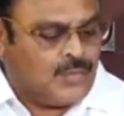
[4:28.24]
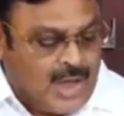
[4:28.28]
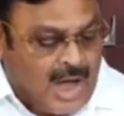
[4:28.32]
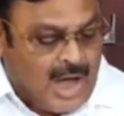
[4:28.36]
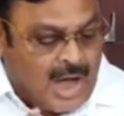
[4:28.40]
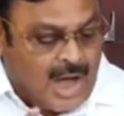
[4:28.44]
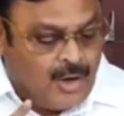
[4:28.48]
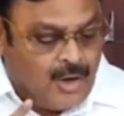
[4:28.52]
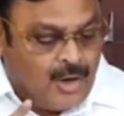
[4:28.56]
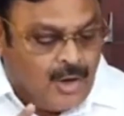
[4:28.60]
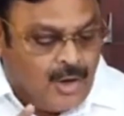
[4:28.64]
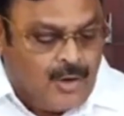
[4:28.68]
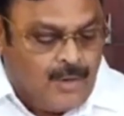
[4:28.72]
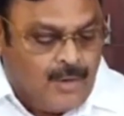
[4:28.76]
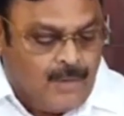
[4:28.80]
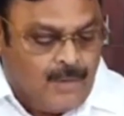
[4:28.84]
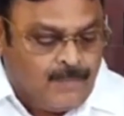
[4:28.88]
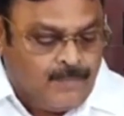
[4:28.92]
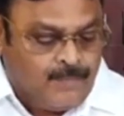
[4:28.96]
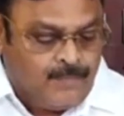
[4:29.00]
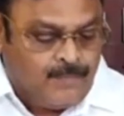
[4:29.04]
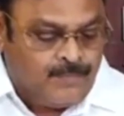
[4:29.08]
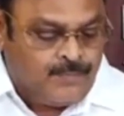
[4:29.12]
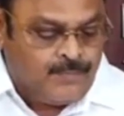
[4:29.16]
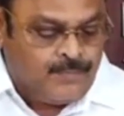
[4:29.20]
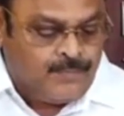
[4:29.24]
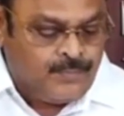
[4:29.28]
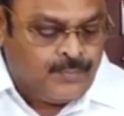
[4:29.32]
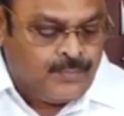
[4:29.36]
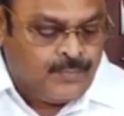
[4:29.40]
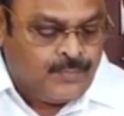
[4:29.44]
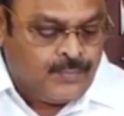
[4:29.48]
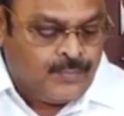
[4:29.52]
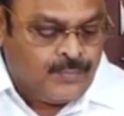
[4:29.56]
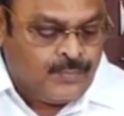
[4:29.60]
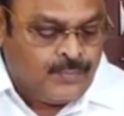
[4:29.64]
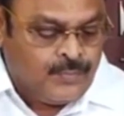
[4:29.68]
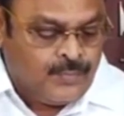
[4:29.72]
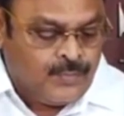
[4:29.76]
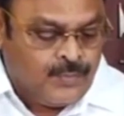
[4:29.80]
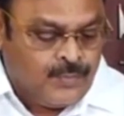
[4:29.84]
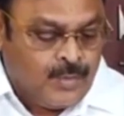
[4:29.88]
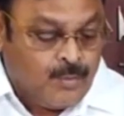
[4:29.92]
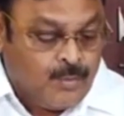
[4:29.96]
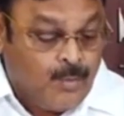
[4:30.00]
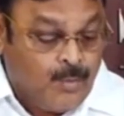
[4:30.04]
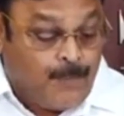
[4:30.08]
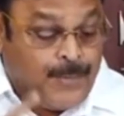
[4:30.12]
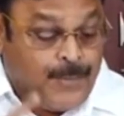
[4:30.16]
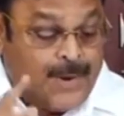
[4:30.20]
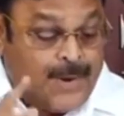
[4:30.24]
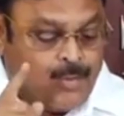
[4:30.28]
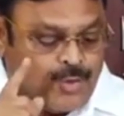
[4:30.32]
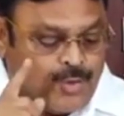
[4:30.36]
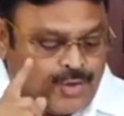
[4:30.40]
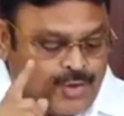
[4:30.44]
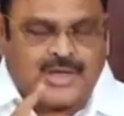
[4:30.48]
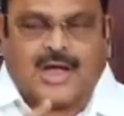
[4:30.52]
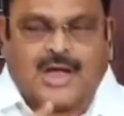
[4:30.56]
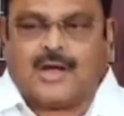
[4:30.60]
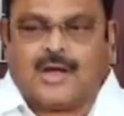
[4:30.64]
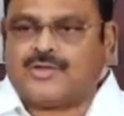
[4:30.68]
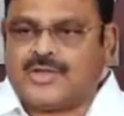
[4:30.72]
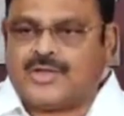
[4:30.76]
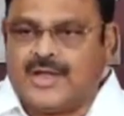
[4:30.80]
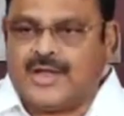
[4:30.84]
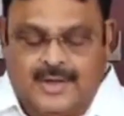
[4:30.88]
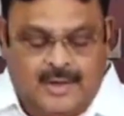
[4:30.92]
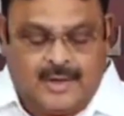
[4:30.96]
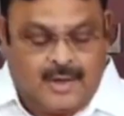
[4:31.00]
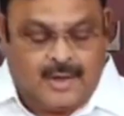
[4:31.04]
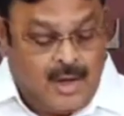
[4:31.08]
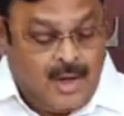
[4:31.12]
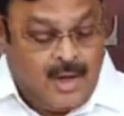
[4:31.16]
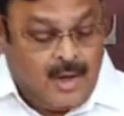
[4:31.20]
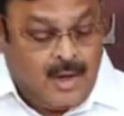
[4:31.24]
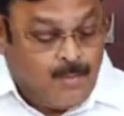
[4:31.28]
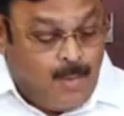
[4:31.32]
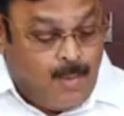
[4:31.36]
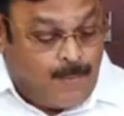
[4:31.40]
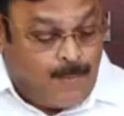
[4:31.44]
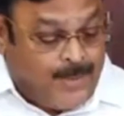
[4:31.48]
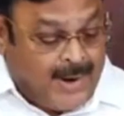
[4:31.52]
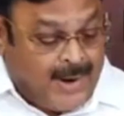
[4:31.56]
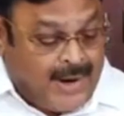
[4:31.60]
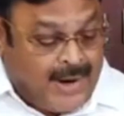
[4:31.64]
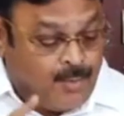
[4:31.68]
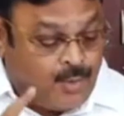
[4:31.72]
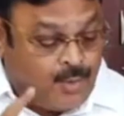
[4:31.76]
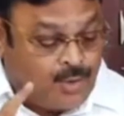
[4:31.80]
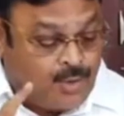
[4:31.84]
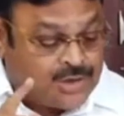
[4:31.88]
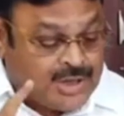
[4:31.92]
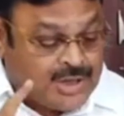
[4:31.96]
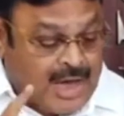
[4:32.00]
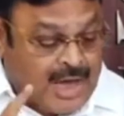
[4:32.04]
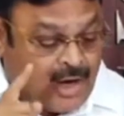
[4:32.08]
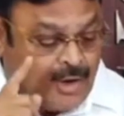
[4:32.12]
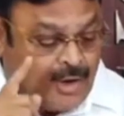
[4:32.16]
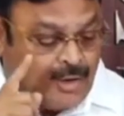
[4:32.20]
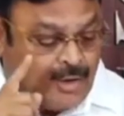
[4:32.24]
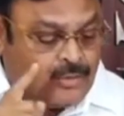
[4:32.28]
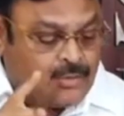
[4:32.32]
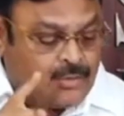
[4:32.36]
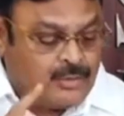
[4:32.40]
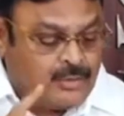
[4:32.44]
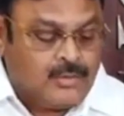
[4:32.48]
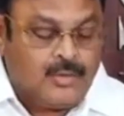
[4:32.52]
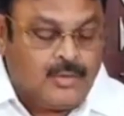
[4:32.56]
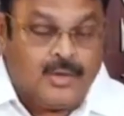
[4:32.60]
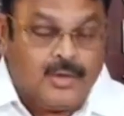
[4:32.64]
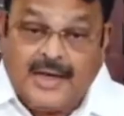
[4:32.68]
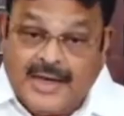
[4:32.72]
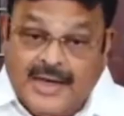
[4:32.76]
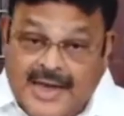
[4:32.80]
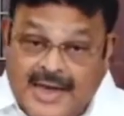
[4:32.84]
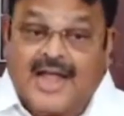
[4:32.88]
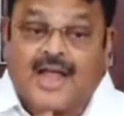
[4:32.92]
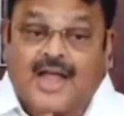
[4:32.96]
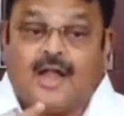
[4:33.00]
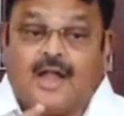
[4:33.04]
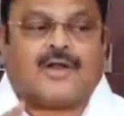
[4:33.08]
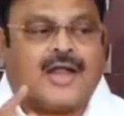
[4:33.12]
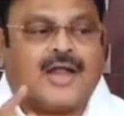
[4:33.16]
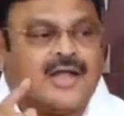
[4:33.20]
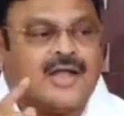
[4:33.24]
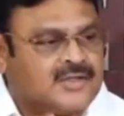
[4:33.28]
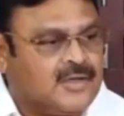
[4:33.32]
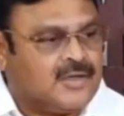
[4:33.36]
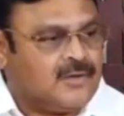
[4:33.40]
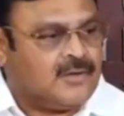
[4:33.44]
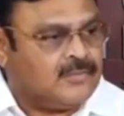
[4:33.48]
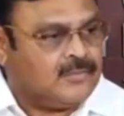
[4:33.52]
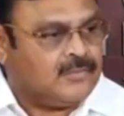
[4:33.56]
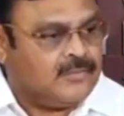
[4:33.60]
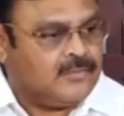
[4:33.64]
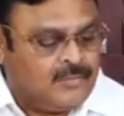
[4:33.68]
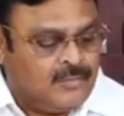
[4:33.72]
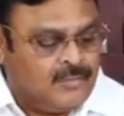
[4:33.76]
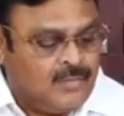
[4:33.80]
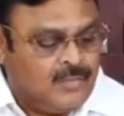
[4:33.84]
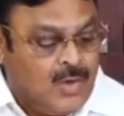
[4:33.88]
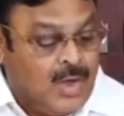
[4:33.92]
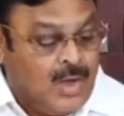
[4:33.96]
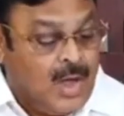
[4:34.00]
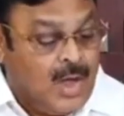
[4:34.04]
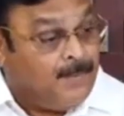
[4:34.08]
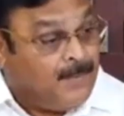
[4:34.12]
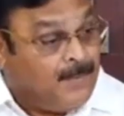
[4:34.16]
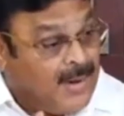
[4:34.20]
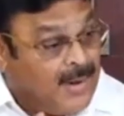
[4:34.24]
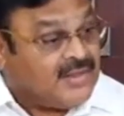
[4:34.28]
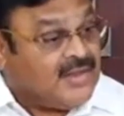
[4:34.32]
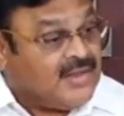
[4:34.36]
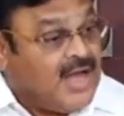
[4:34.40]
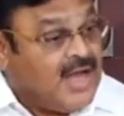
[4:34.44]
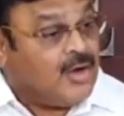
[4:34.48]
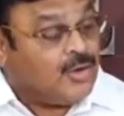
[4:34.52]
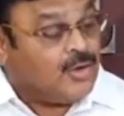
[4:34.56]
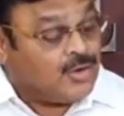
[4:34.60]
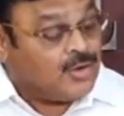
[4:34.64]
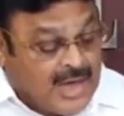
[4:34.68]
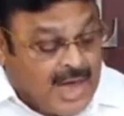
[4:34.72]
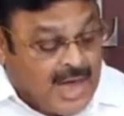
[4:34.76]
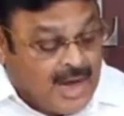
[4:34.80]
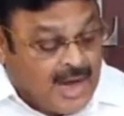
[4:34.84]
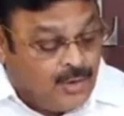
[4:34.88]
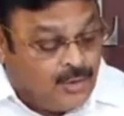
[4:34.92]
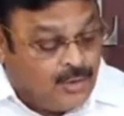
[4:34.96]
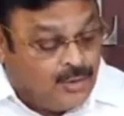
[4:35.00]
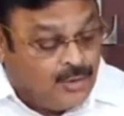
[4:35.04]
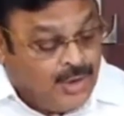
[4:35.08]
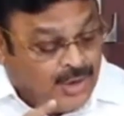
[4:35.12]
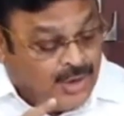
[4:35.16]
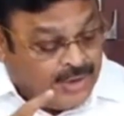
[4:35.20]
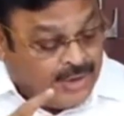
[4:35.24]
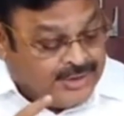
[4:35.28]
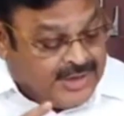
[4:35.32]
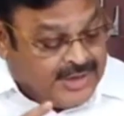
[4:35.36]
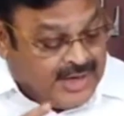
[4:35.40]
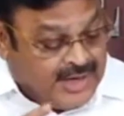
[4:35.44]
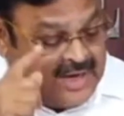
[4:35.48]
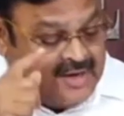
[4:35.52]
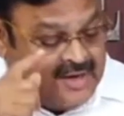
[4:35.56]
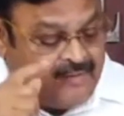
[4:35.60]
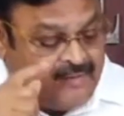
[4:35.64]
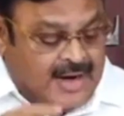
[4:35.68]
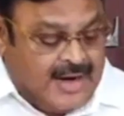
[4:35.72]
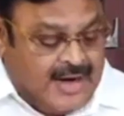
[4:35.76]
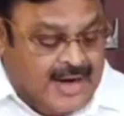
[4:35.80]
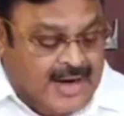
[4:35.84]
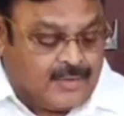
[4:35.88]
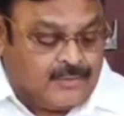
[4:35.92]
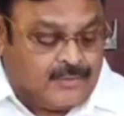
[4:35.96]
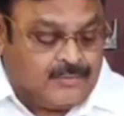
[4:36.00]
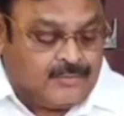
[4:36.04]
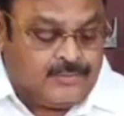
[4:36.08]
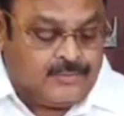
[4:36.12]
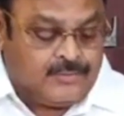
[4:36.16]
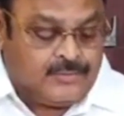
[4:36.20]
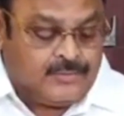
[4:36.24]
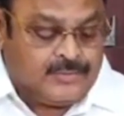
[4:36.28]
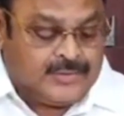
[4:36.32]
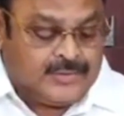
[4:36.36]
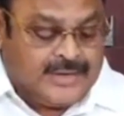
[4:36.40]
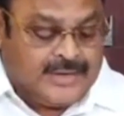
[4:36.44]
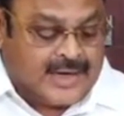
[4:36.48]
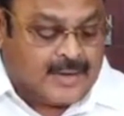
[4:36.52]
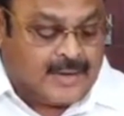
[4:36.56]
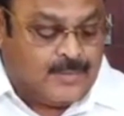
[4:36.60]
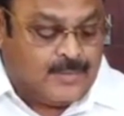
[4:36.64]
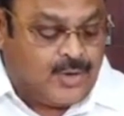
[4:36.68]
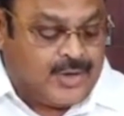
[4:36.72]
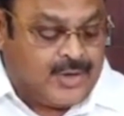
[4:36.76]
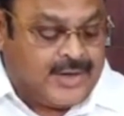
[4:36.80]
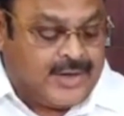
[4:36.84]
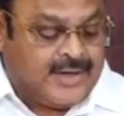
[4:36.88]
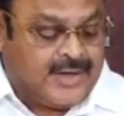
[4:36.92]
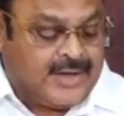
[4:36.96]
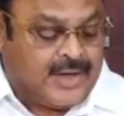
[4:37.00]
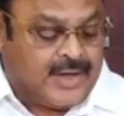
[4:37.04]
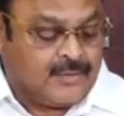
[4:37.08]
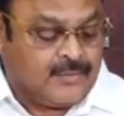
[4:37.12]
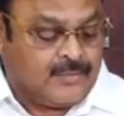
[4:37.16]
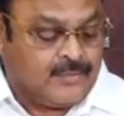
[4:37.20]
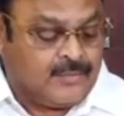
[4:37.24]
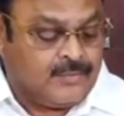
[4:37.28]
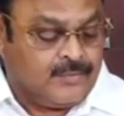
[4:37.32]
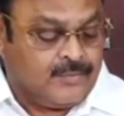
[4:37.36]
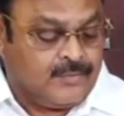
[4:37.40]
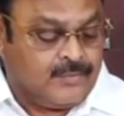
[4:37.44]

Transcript: దానిలో ముప్పై మూడు సార్లు సారీ ముప్పై మూడు సార్లు లేఖలు రాశాం పద్నాలుగు సార్లు ఢిల్లీ వెళ్ళారు జగన్మోహన్ రెడ్డి గారు